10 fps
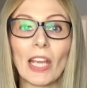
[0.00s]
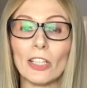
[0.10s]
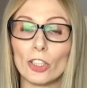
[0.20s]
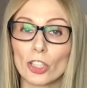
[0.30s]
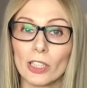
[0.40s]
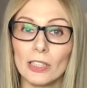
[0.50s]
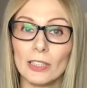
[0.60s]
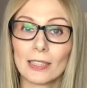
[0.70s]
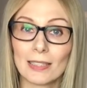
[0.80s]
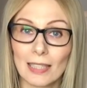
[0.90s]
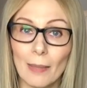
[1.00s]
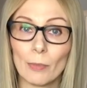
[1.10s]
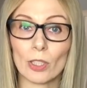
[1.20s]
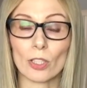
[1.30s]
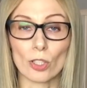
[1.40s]
Jeżeli
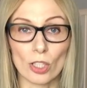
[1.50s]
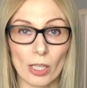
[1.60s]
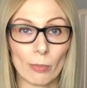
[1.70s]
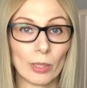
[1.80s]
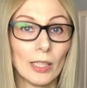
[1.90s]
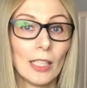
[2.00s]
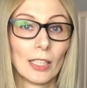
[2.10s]
chcemy, żeby